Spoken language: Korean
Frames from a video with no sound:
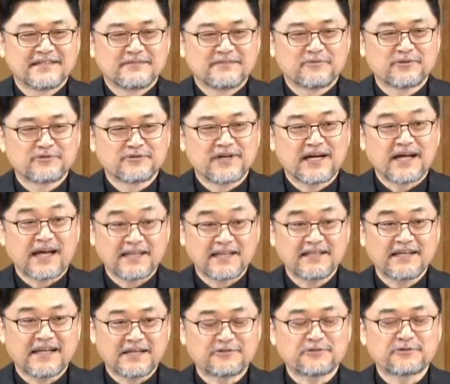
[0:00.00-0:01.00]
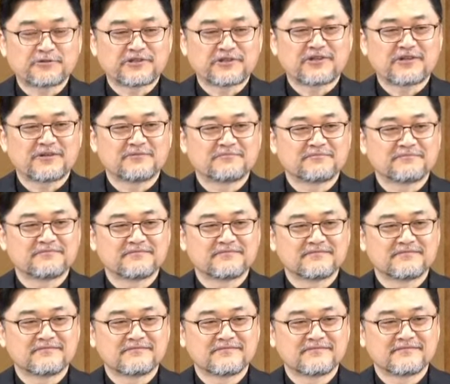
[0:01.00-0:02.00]
모두가 한 가족처럼
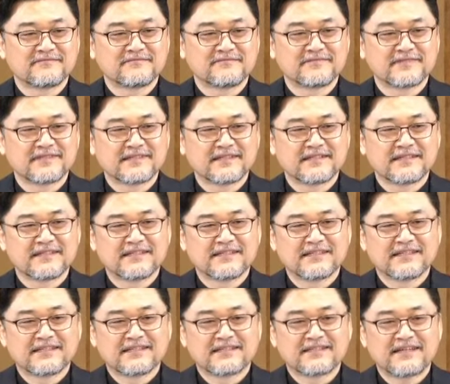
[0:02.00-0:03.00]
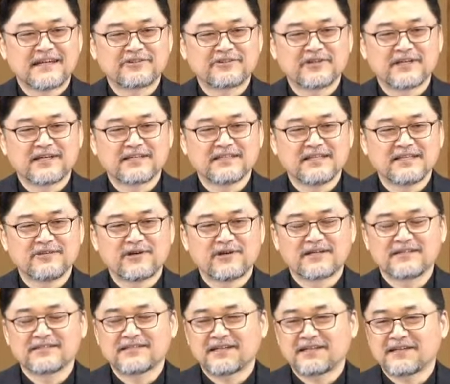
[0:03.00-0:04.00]
그 하루의
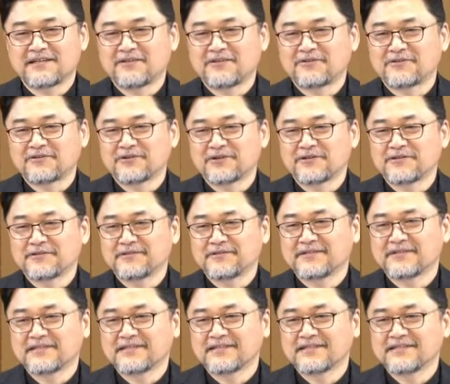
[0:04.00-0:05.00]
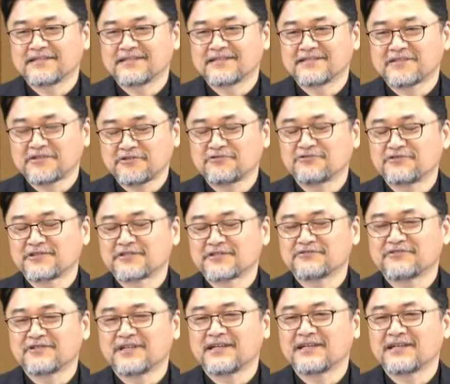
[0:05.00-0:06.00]
일과를 살아내는 것. 천국이구나.